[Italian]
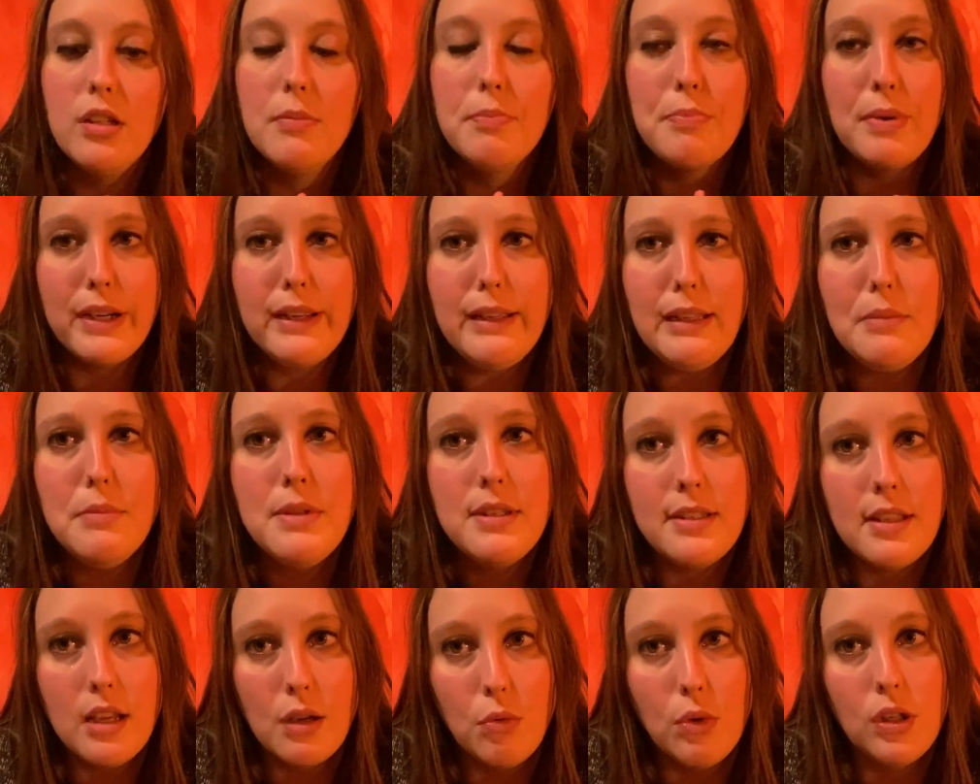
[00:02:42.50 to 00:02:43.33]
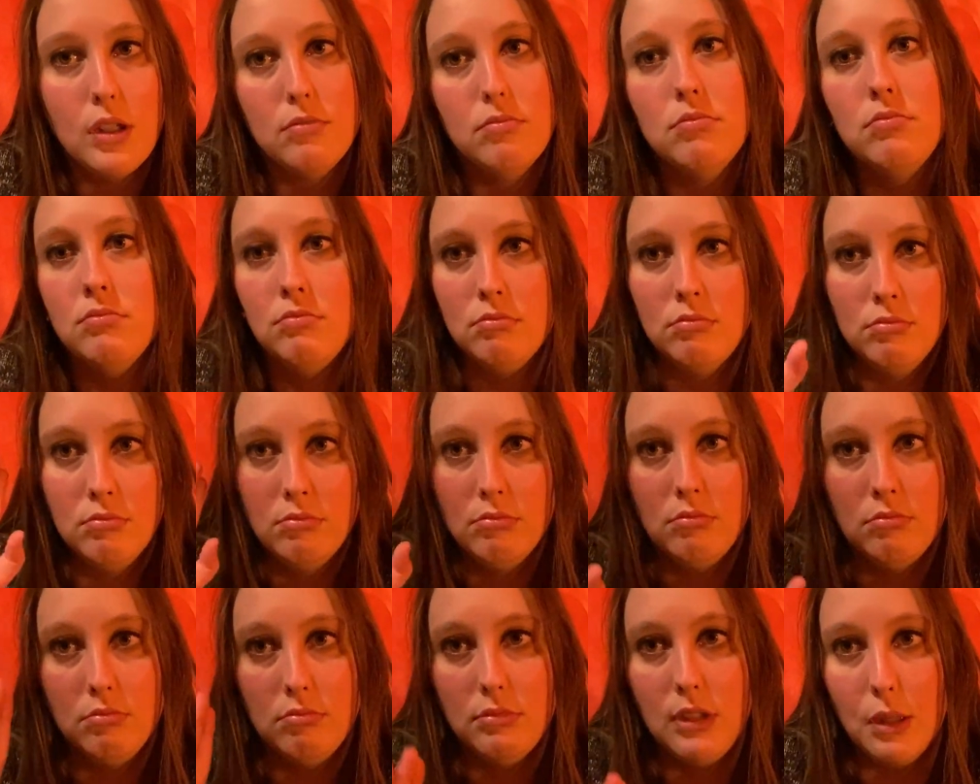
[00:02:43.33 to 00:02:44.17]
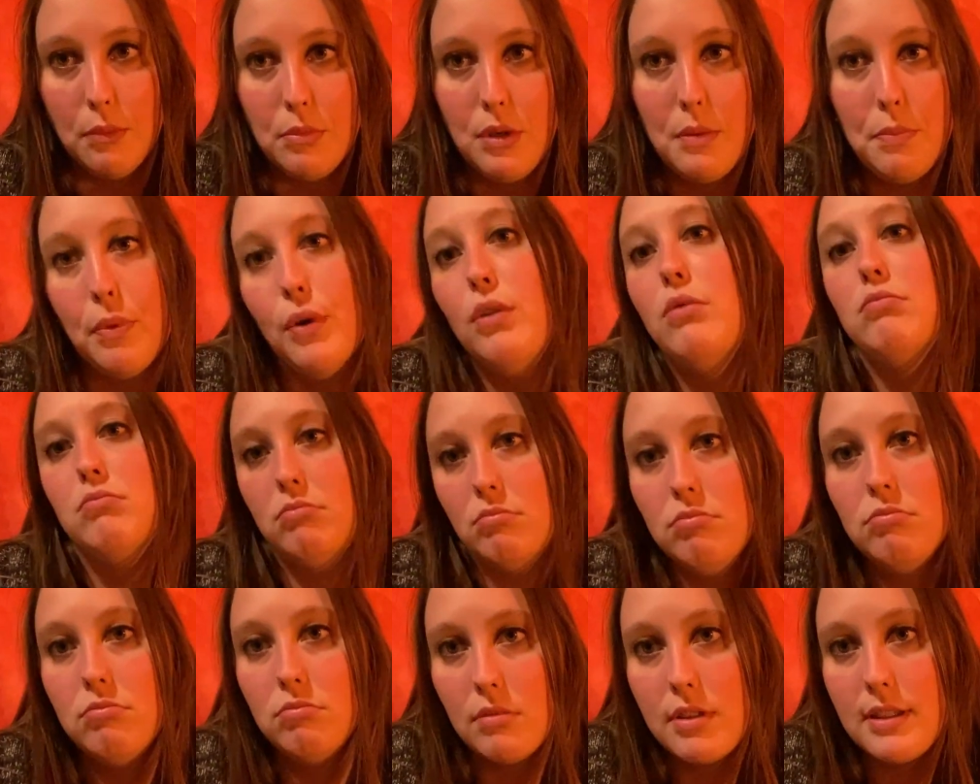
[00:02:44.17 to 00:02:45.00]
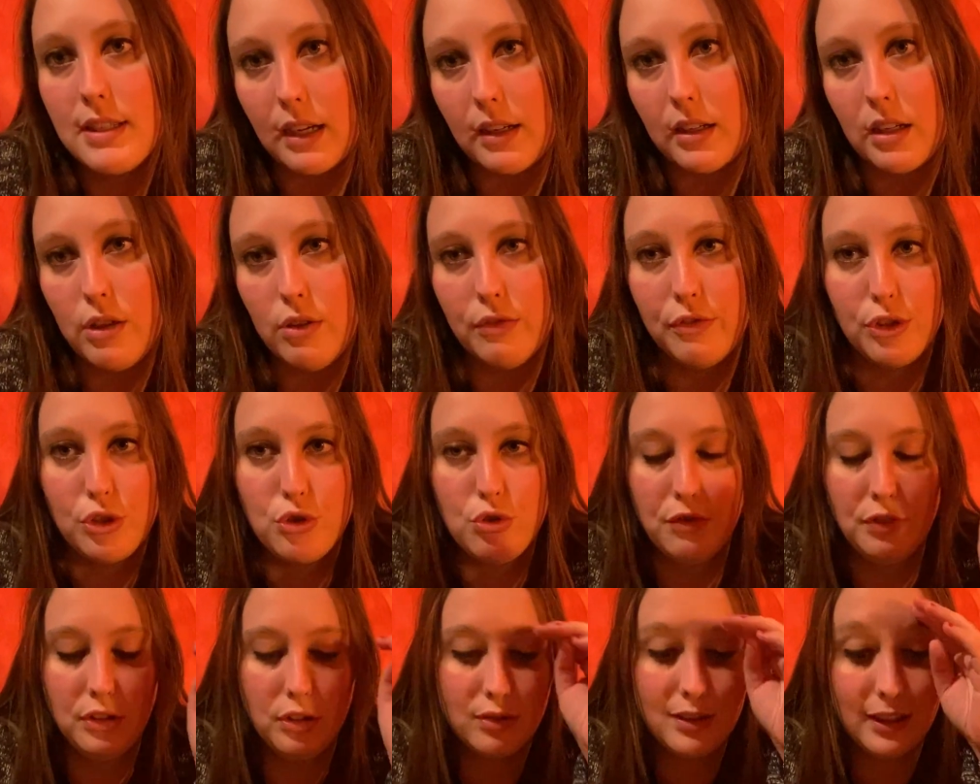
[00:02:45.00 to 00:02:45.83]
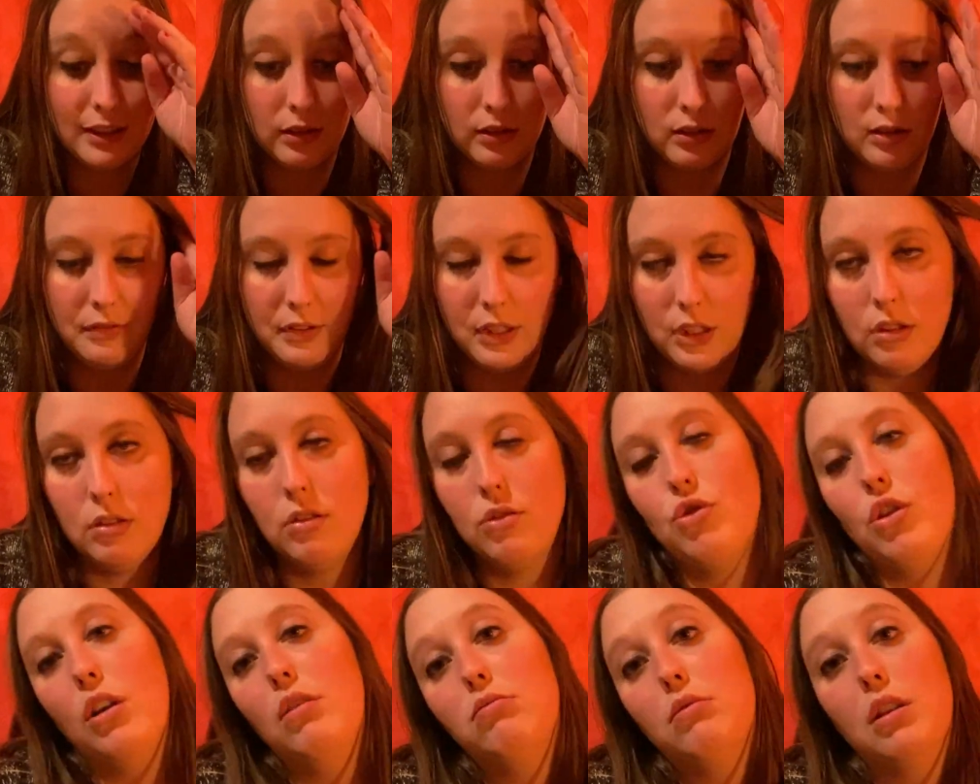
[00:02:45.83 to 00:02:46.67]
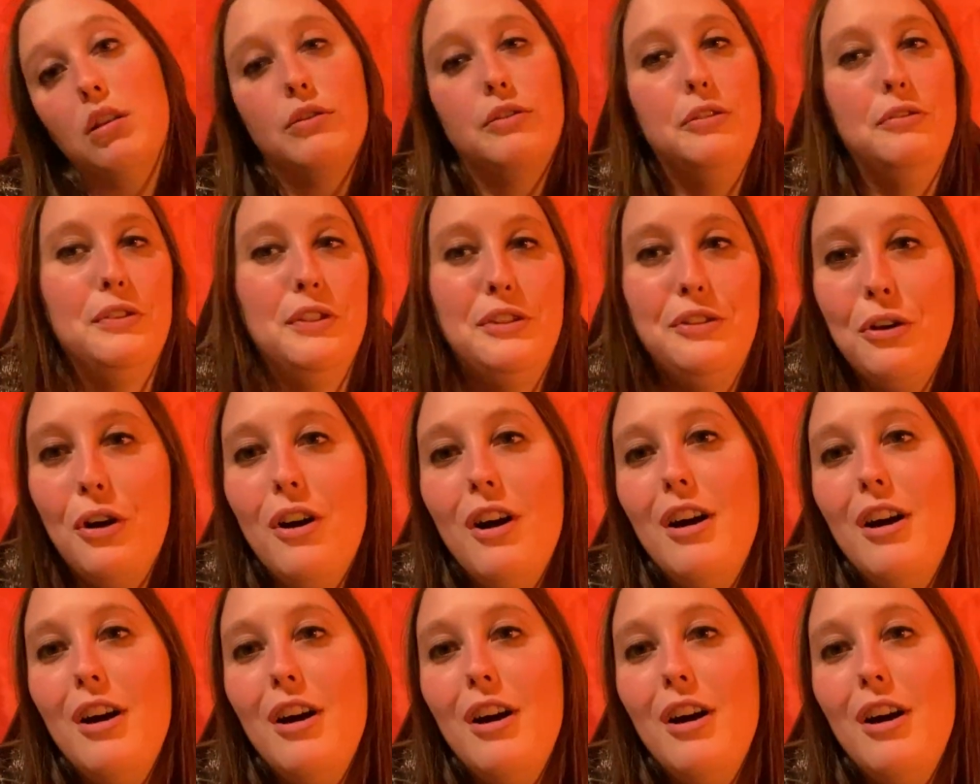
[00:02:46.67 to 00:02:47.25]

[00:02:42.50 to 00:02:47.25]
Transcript: per chi mi segue da un bel po' sa che io faccio tanti video, cioè tanti video,